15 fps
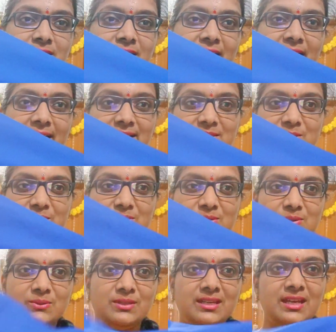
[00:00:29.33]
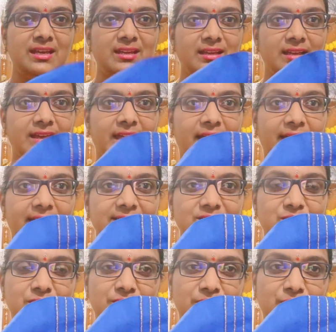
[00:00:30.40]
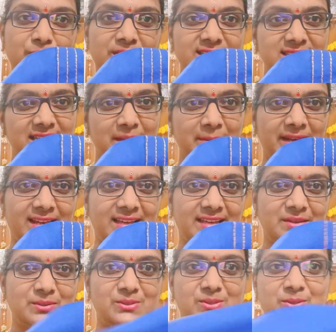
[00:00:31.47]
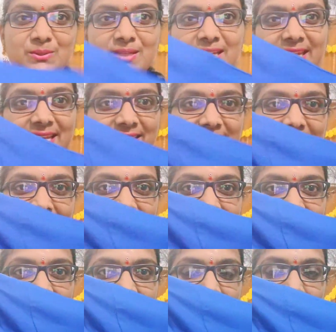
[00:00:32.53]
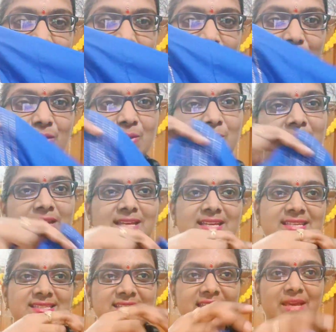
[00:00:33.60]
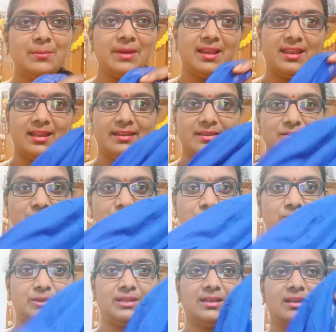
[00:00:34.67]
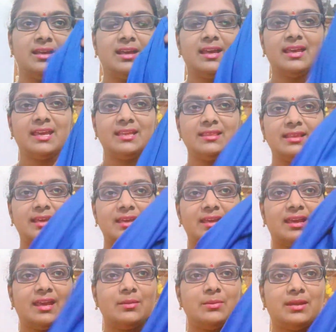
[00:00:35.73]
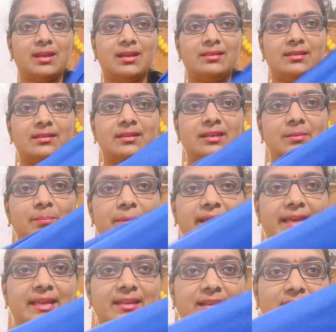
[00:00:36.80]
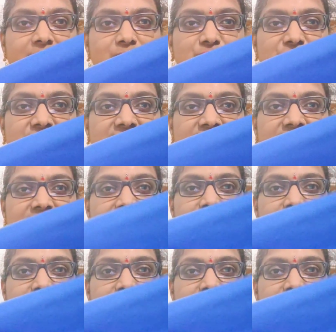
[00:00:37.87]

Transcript: హ్యాండ్స్ వస్తుంది హ్యాండ్స్ చివర్ కూడా సేమ్ అలాగే వస్తుంది నెక్ దగ్గర ఎలా వచ్చిందో సేమ్ అలానే వస్తుంది కింద ఇంకేమి రాదండి ప్లెయిన్గా వచ్చింది